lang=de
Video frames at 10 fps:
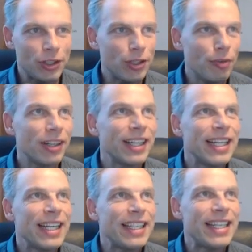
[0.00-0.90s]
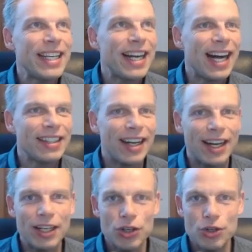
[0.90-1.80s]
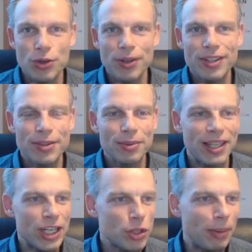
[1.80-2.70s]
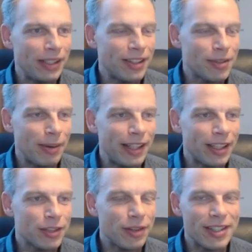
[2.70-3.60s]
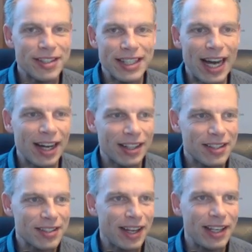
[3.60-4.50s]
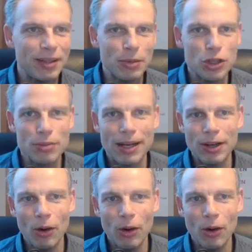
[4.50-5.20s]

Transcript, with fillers: Ich hoffe, jeder hatte ein schönes und entspanntes Weihnachtsfest nach seinem Geschmack.